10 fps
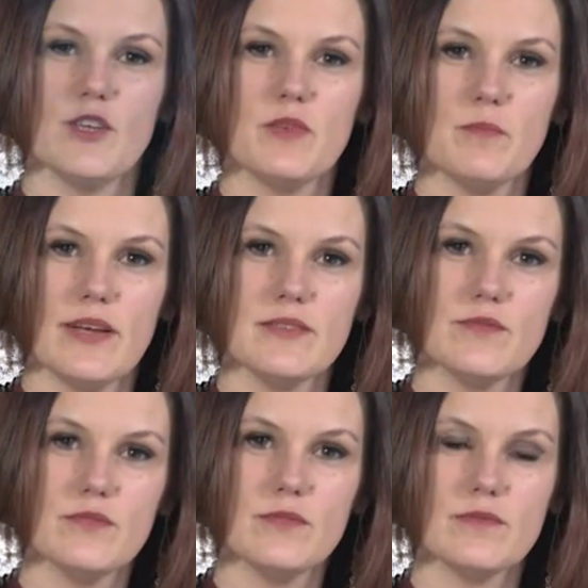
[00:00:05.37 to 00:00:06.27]
dobry
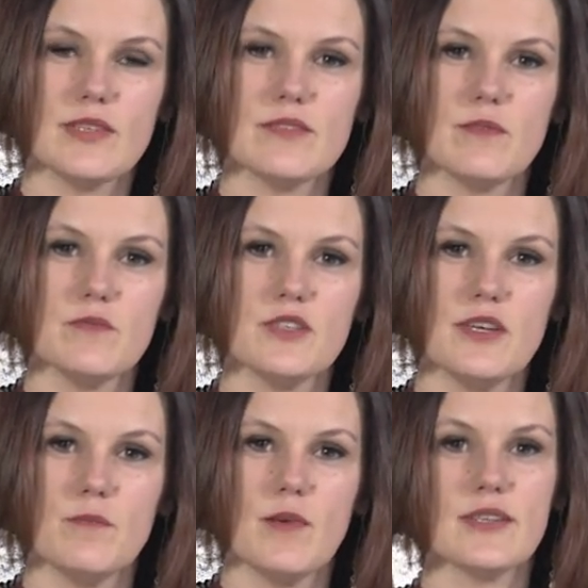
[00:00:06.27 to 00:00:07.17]
Państwu, nazywam
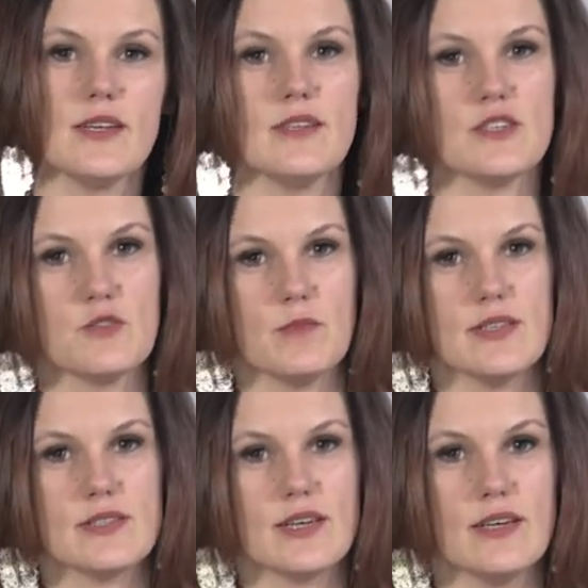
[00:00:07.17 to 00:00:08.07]
się Magdalena
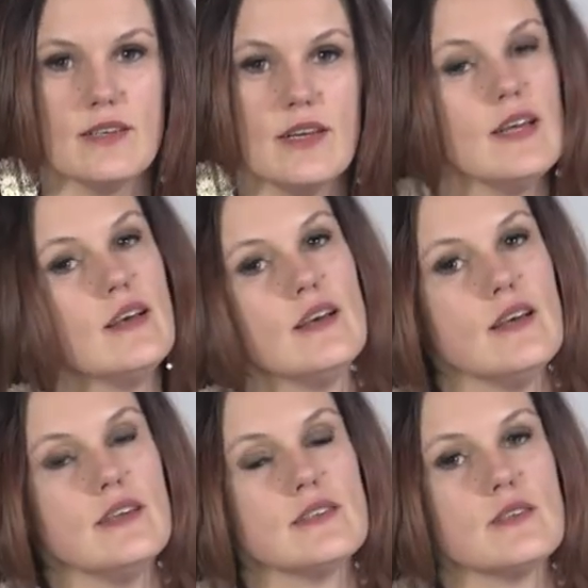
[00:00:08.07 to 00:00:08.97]
Szymańska,
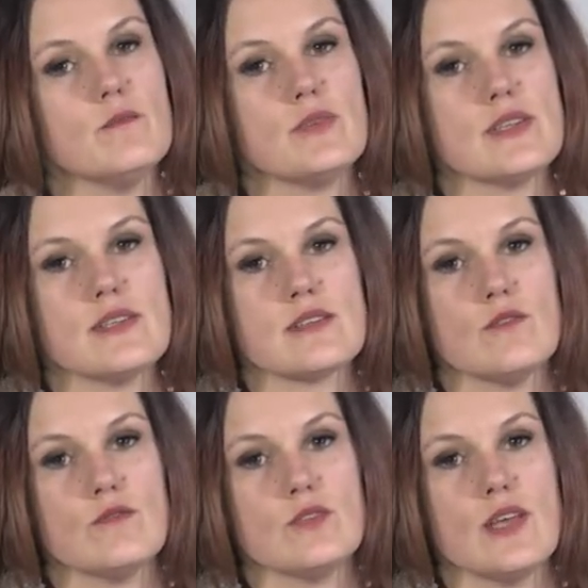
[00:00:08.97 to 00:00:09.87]
jestem
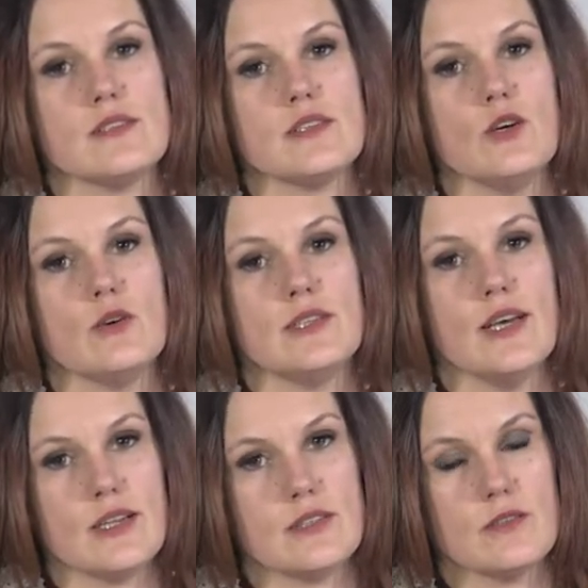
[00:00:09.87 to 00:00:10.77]
prezeską Fundacji
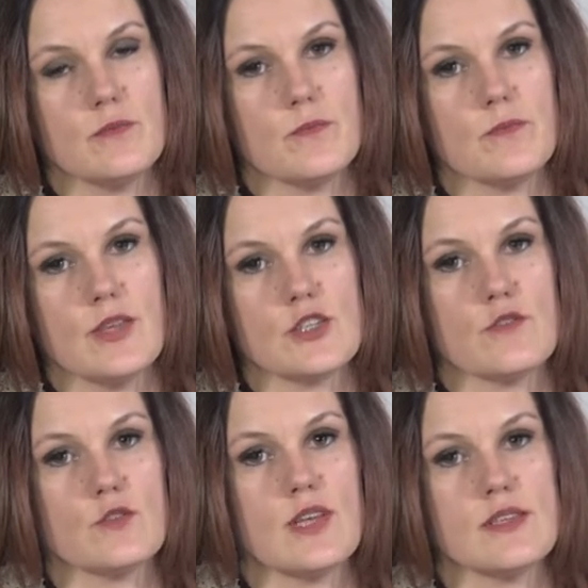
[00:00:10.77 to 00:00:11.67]
Goendact.
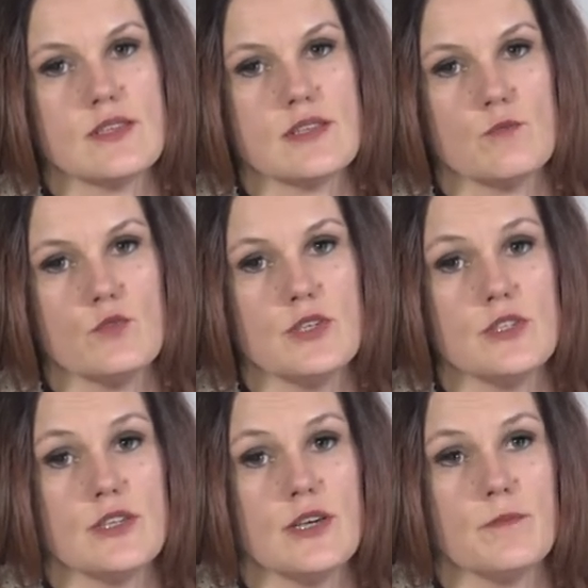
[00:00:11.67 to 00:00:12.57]
Nasza fundacja zajmuje
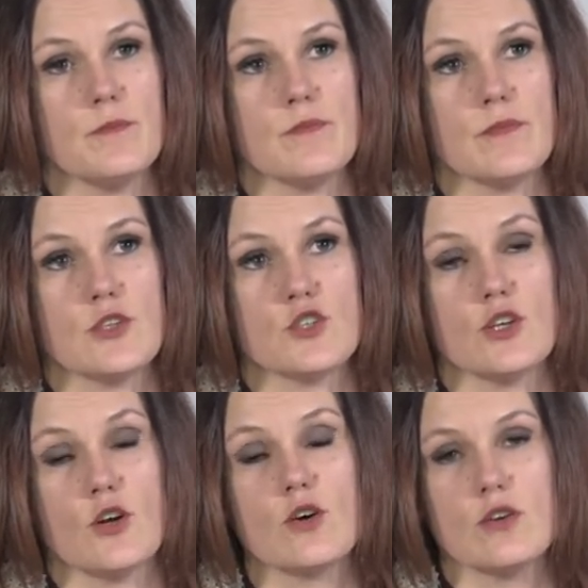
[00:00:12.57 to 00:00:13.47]
się mm,
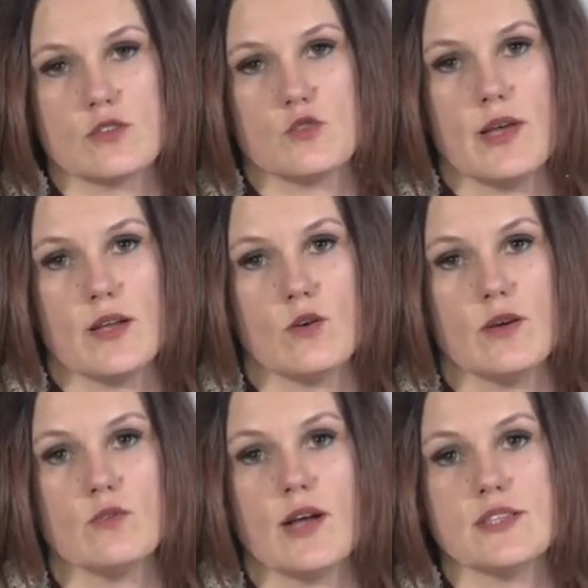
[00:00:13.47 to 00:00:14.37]
szeroko rozumianą
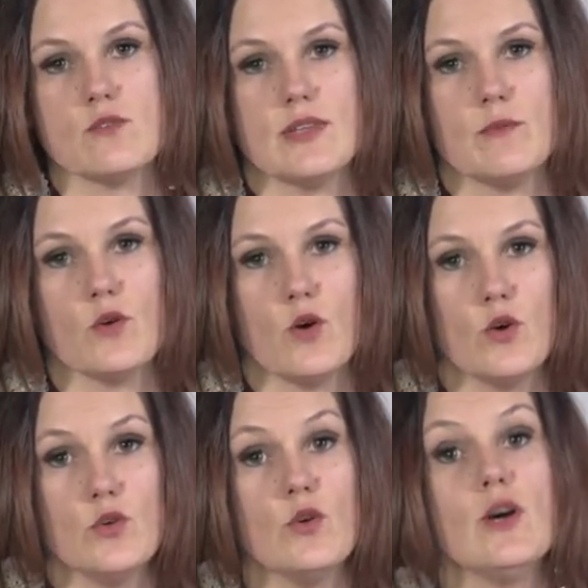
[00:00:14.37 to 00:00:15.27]
edukacją dla
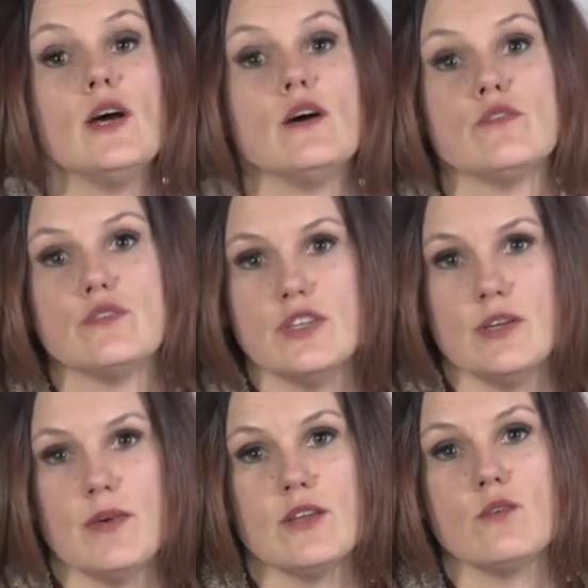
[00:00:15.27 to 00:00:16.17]
pokoju, w
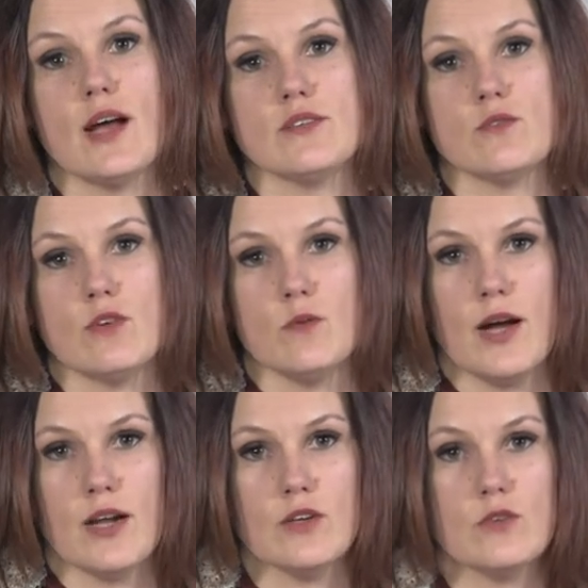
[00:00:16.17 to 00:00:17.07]
tym edukacją
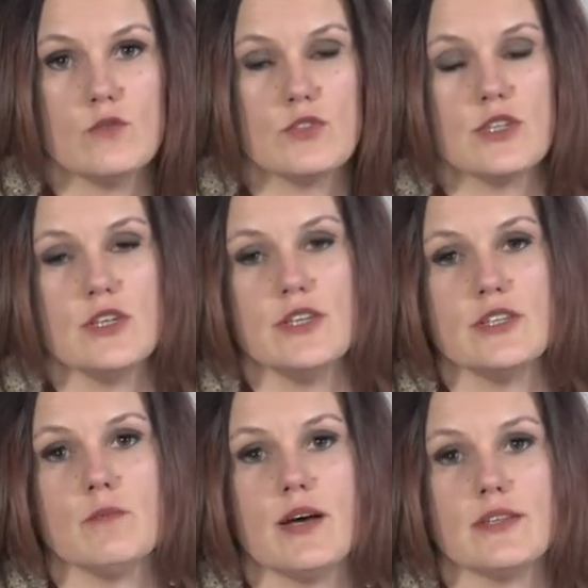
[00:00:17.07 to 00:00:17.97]
globalną, czyli
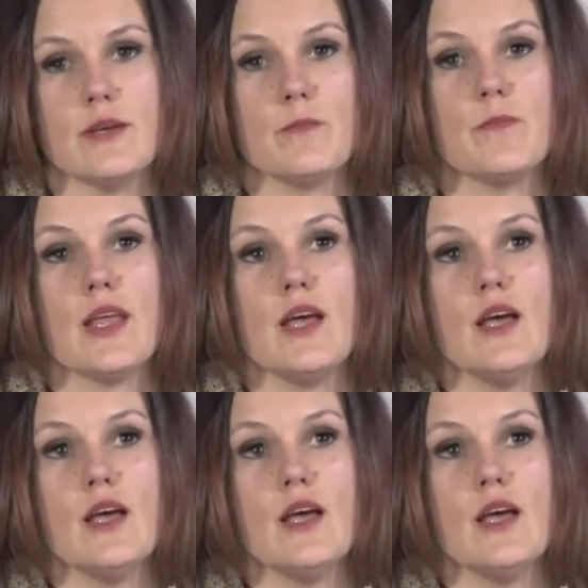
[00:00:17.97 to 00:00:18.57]
tematem